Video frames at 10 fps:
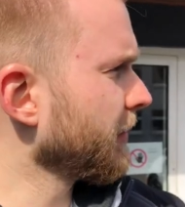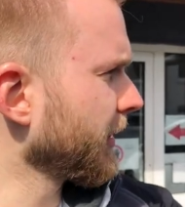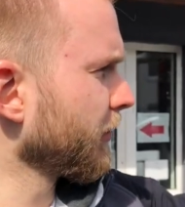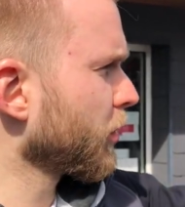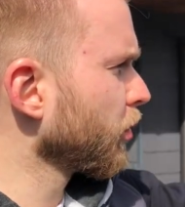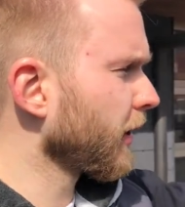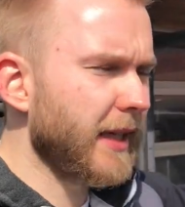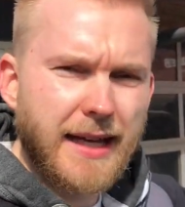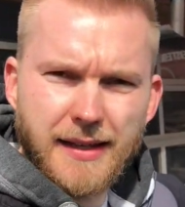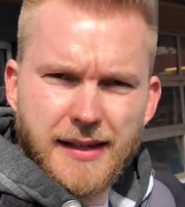ihr bei dem Touring
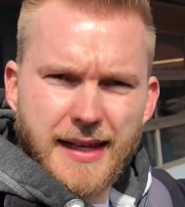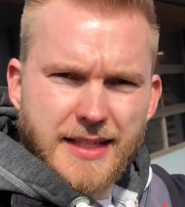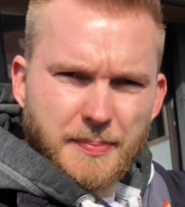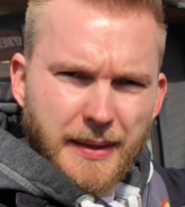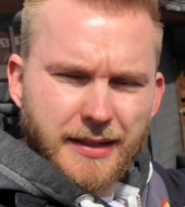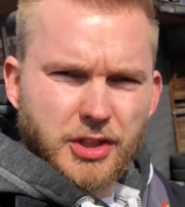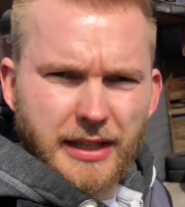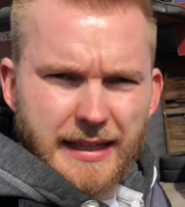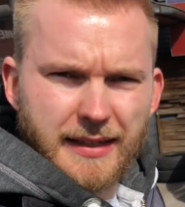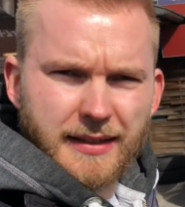L S-Package da
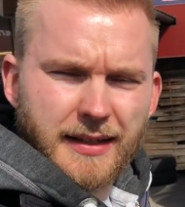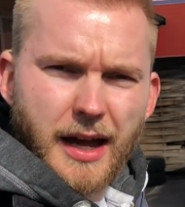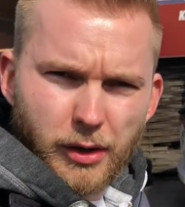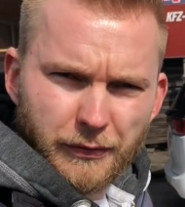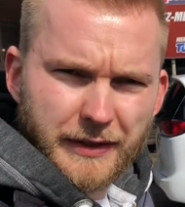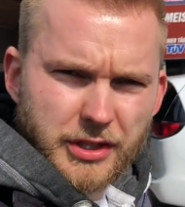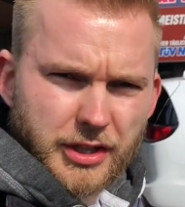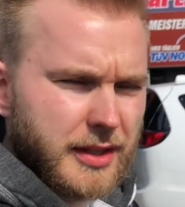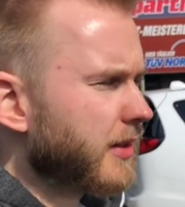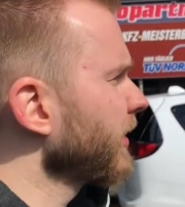hinten auch
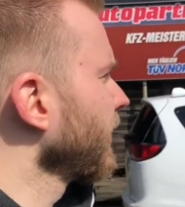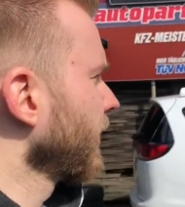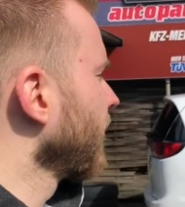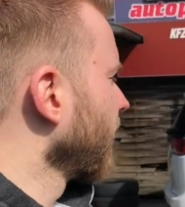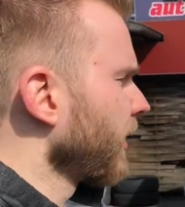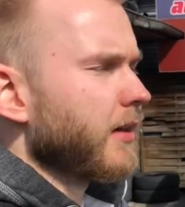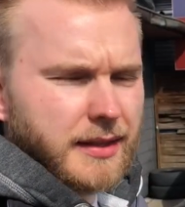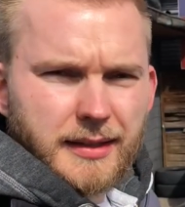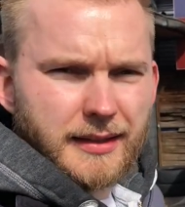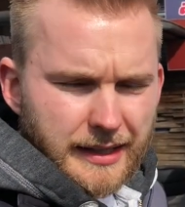feststellen.
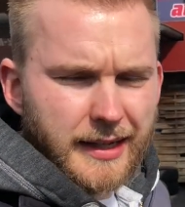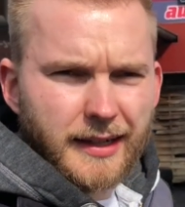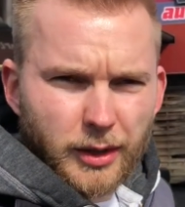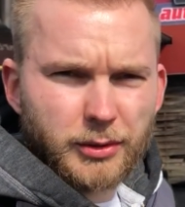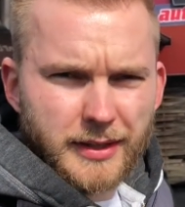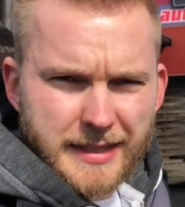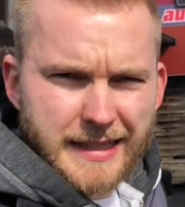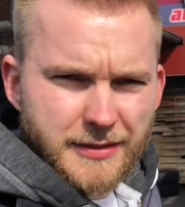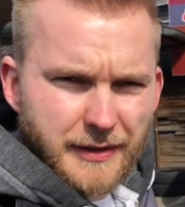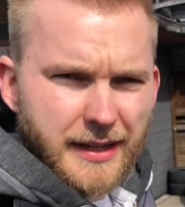Klar, das Auto an sich
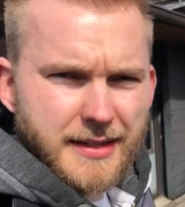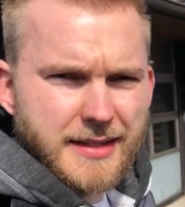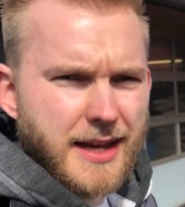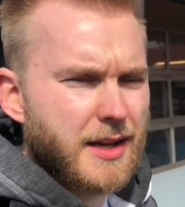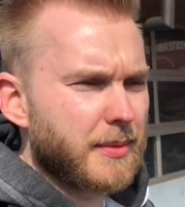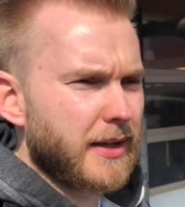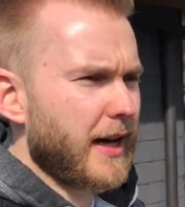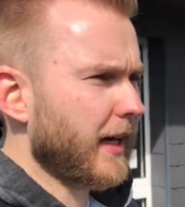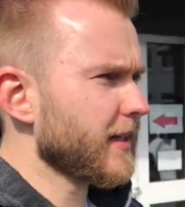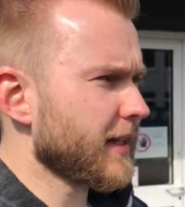ist weiß, aber
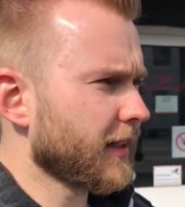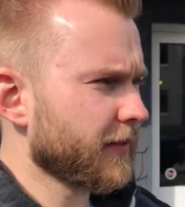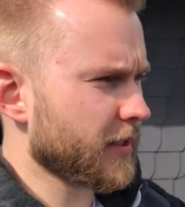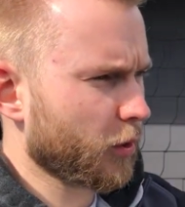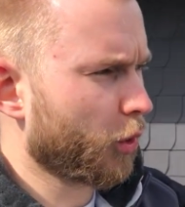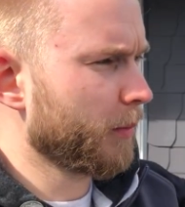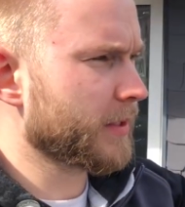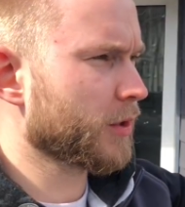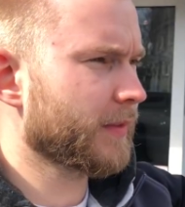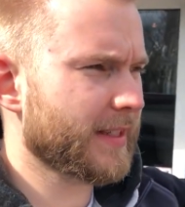alles andere, was Chrom ist
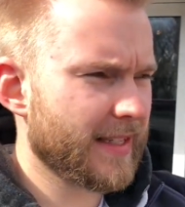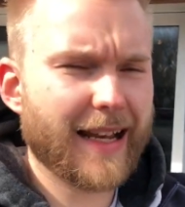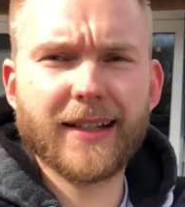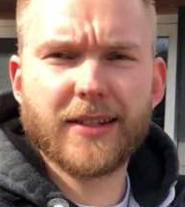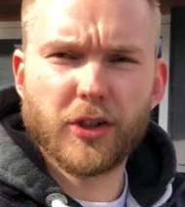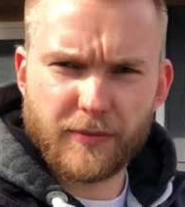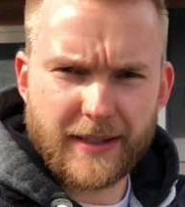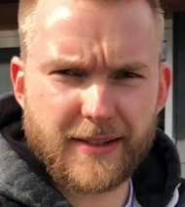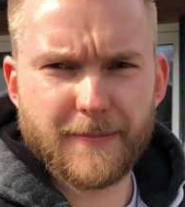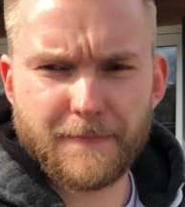und sowas, ist alles
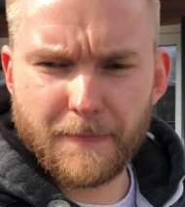schwarz.